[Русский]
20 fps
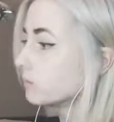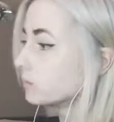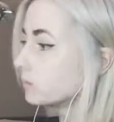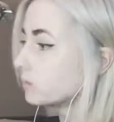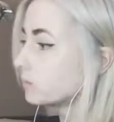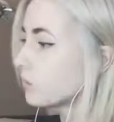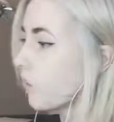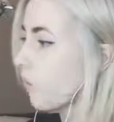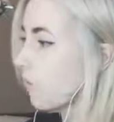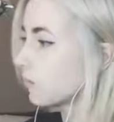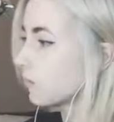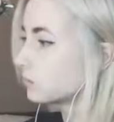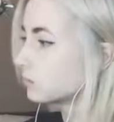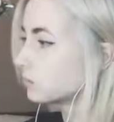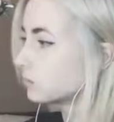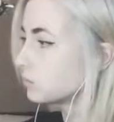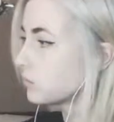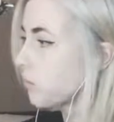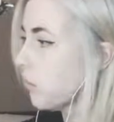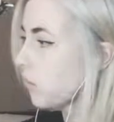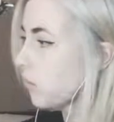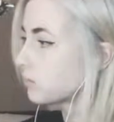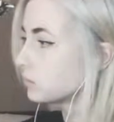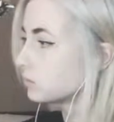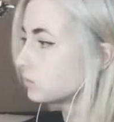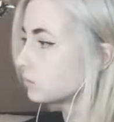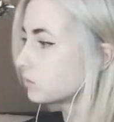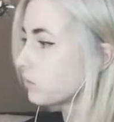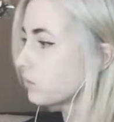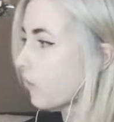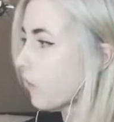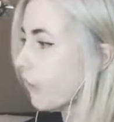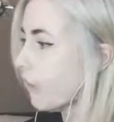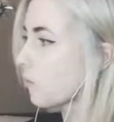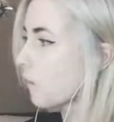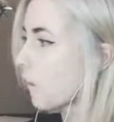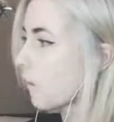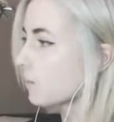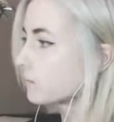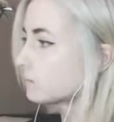Держи. Три дня шаг.
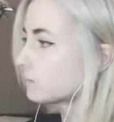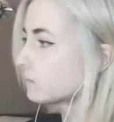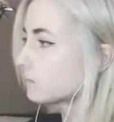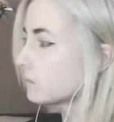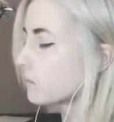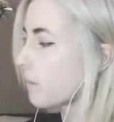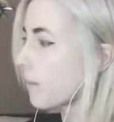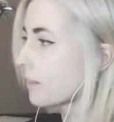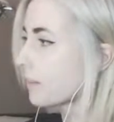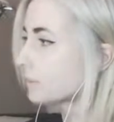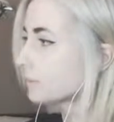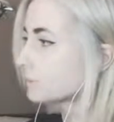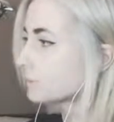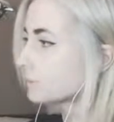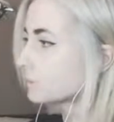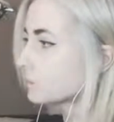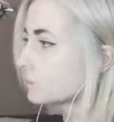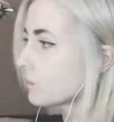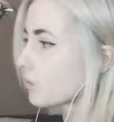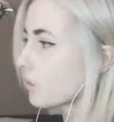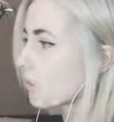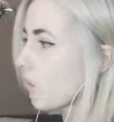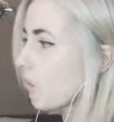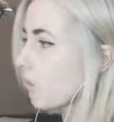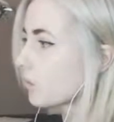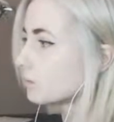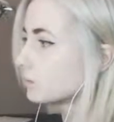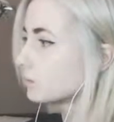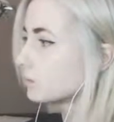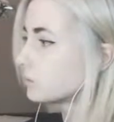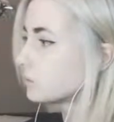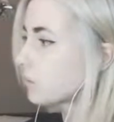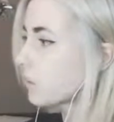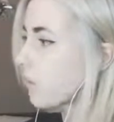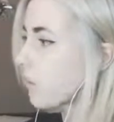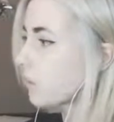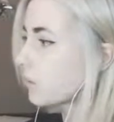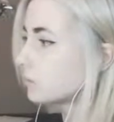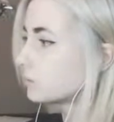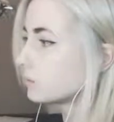Вьетнаме танки в раз...
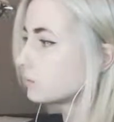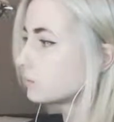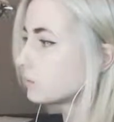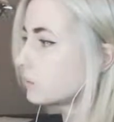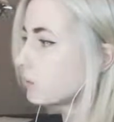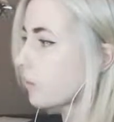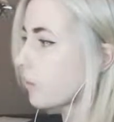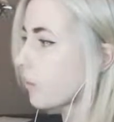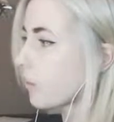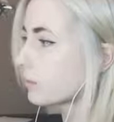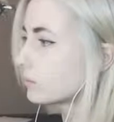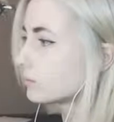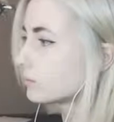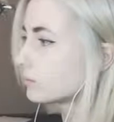Бичи.